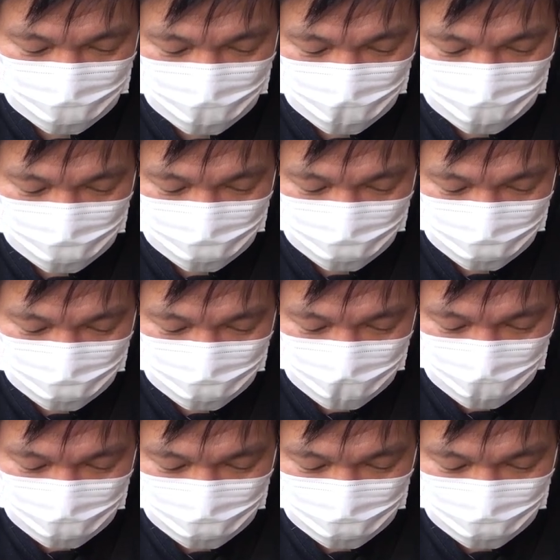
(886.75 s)
はどこな
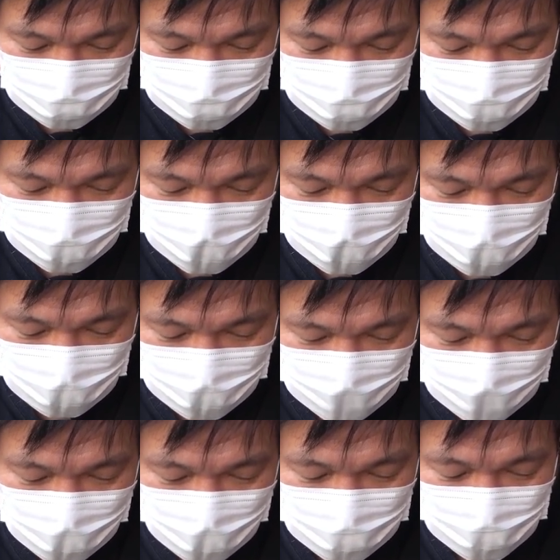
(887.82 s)
の
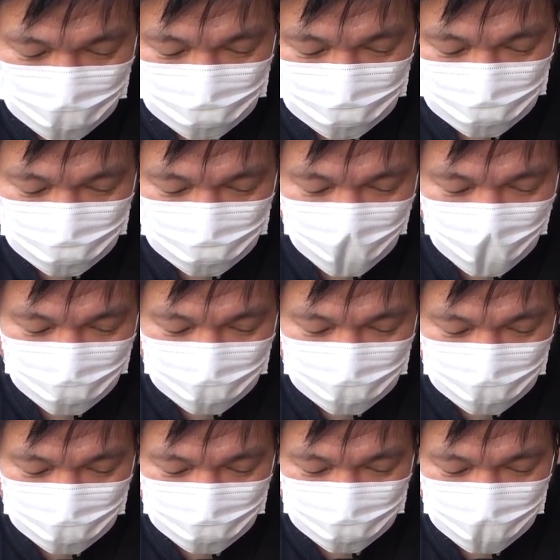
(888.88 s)
2分前は
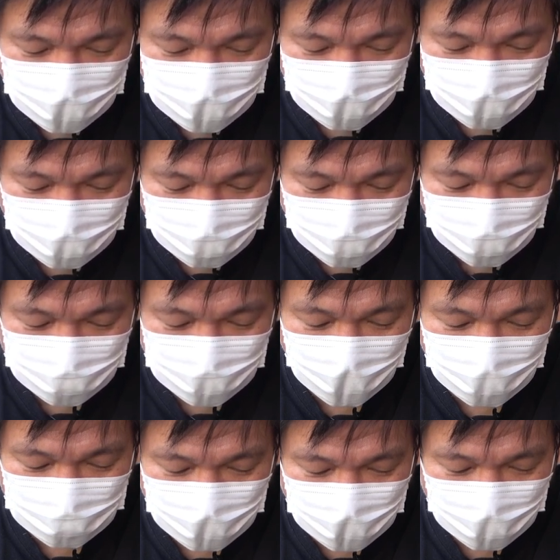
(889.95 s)
でもまだここだ
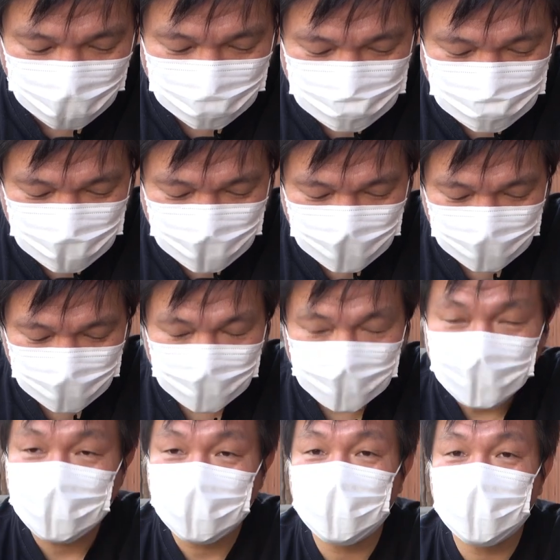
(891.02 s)
よね
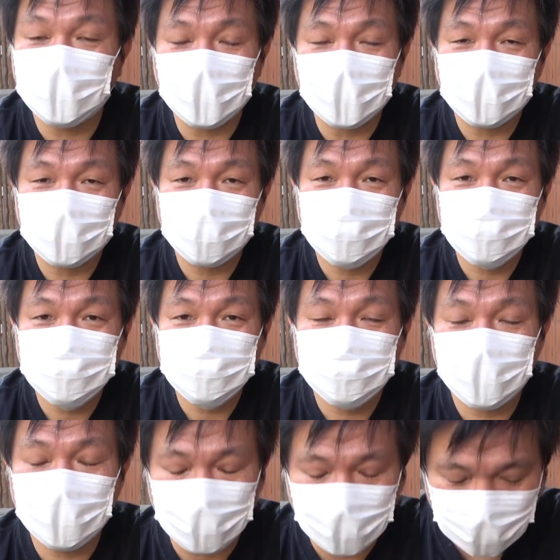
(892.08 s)
うん
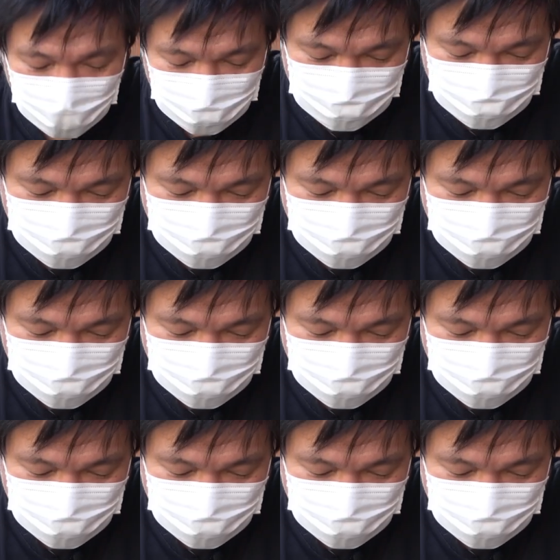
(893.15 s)
まだ